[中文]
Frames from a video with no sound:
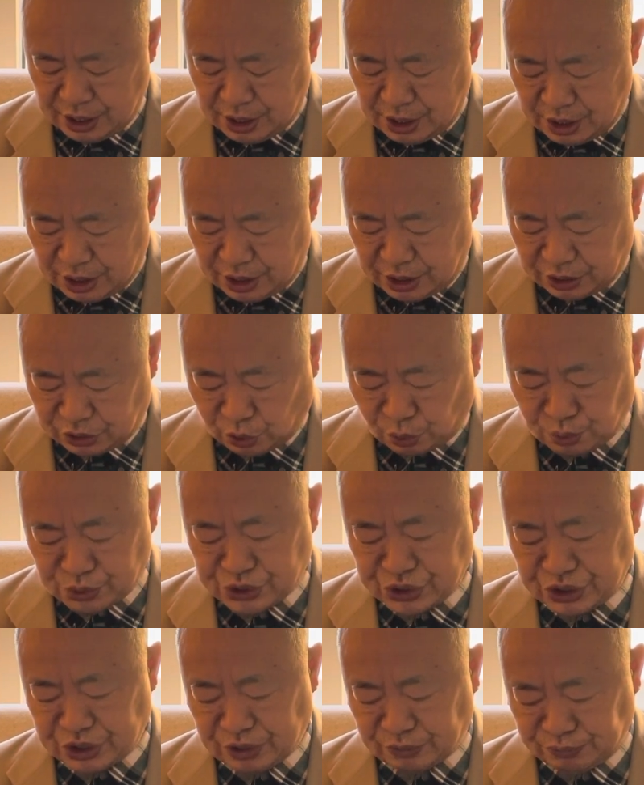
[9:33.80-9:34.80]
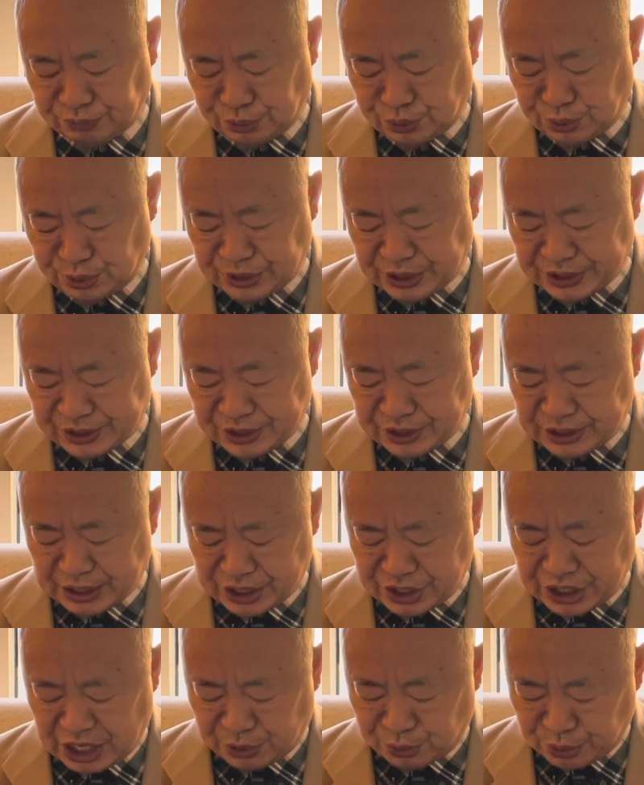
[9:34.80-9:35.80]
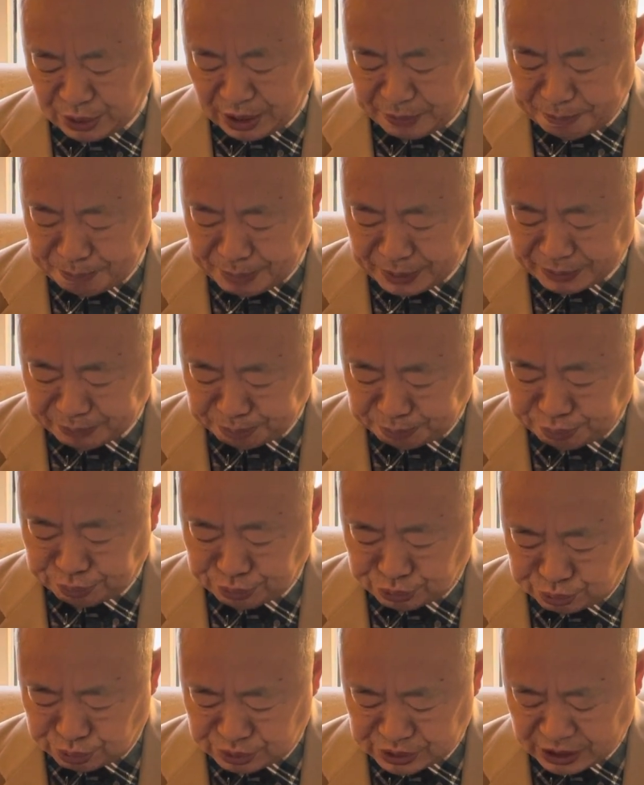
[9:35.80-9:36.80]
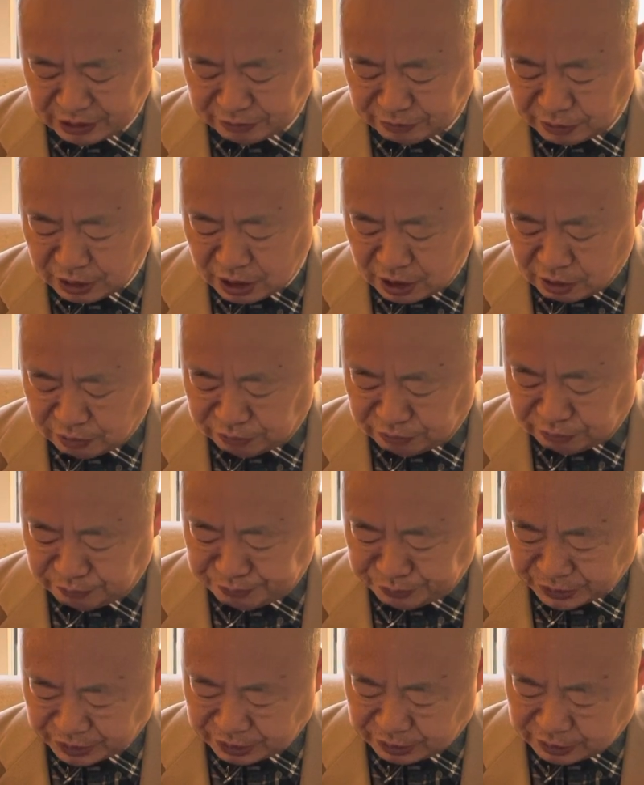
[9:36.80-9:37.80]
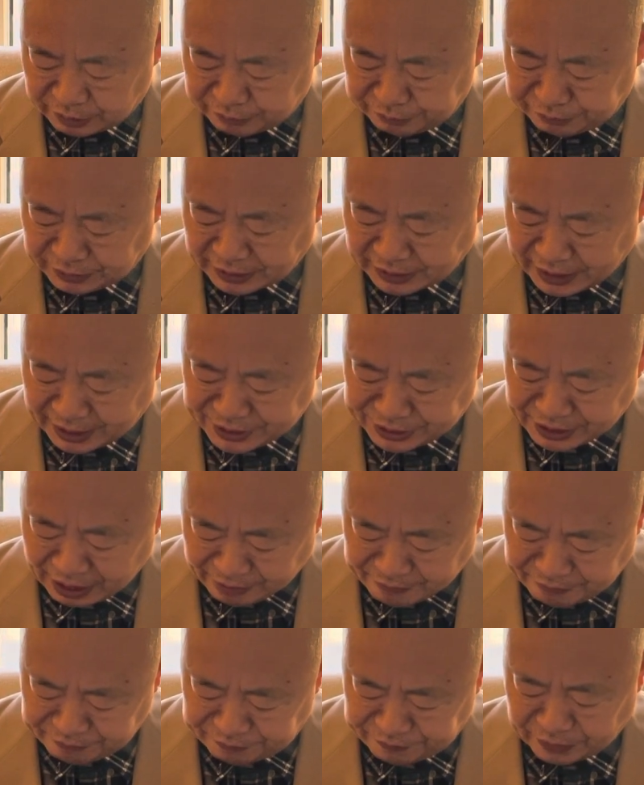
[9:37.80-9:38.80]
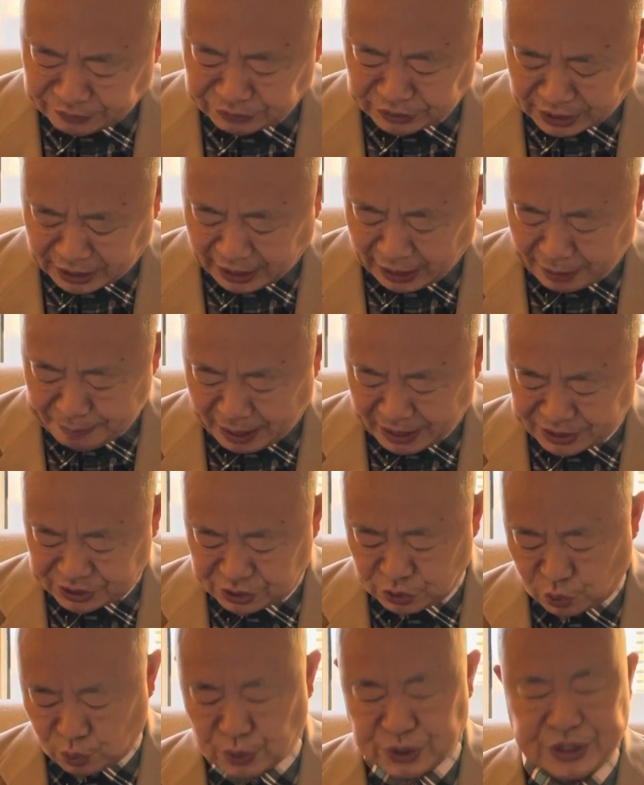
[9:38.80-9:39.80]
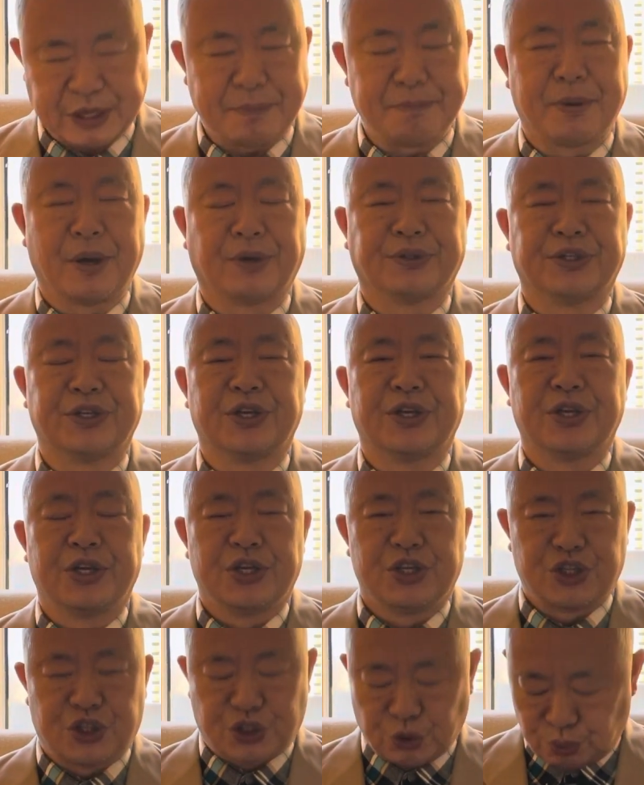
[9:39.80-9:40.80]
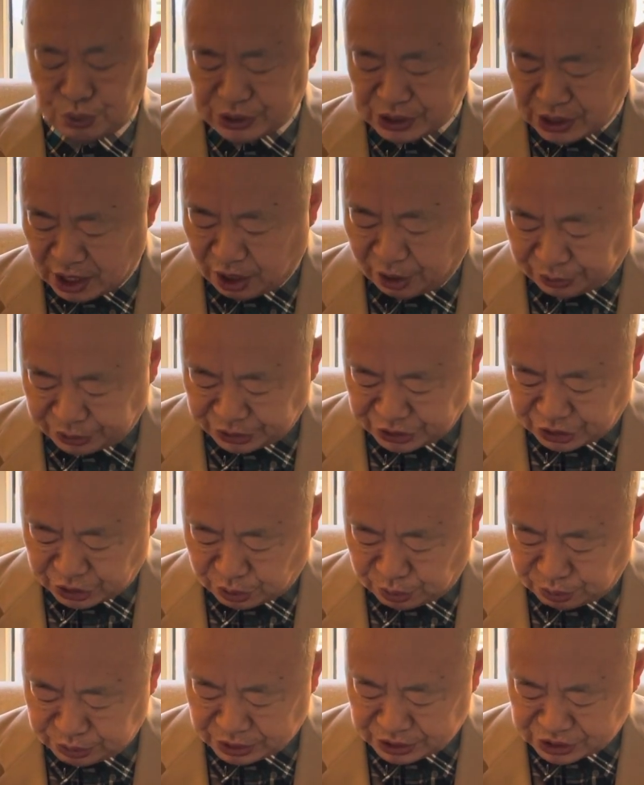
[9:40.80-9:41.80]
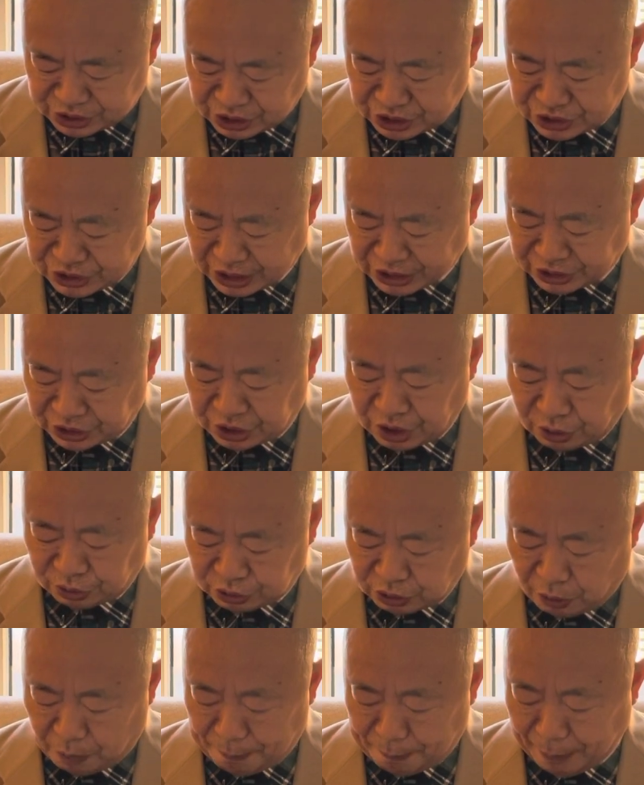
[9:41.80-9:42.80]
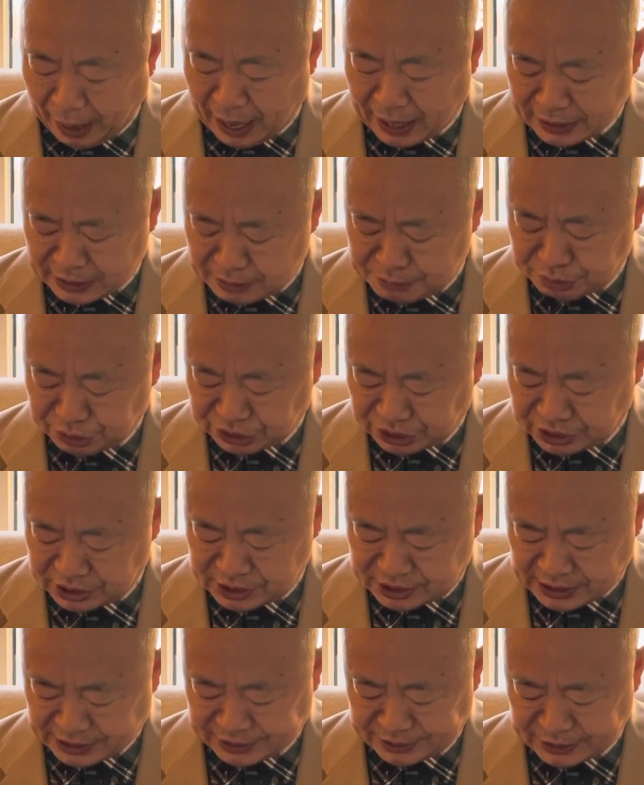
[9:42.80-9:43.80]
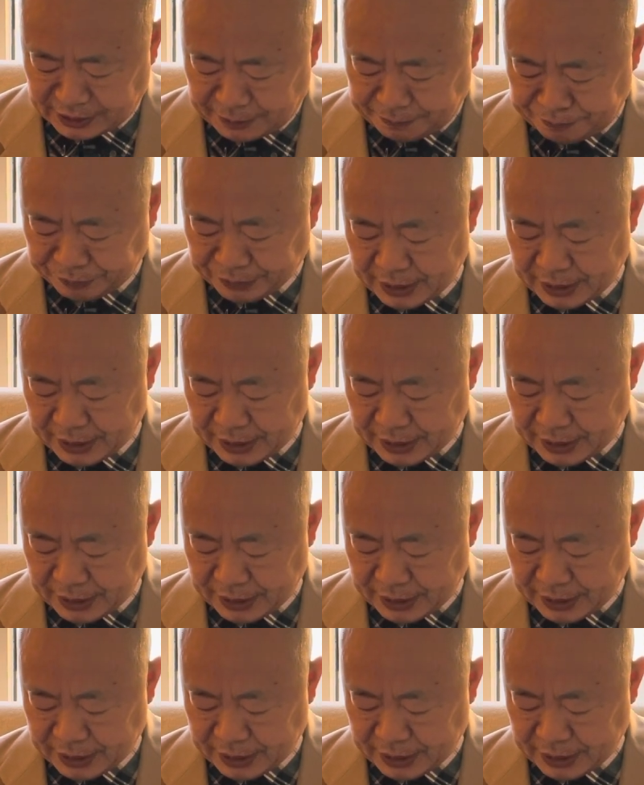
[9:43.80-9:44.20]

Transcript: 呃，同时呢，乌军也正在将原本部署在乌那个乌克兰南方的海马斯火箭炮呢修整好了以后呢，正在调到巴赫穆特战场。